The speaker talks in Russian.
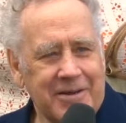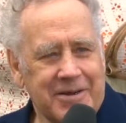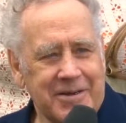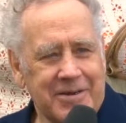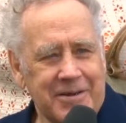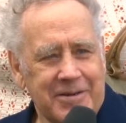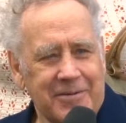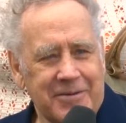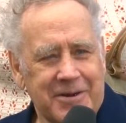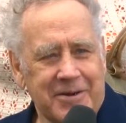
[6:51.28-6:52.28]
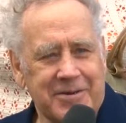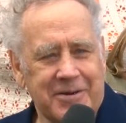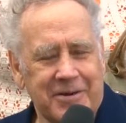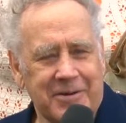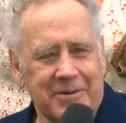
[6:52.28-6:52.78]
Честное слово,
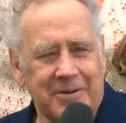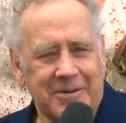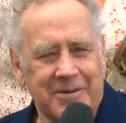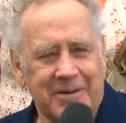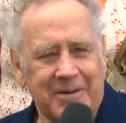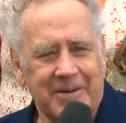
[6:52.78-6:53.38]
сердце радуется.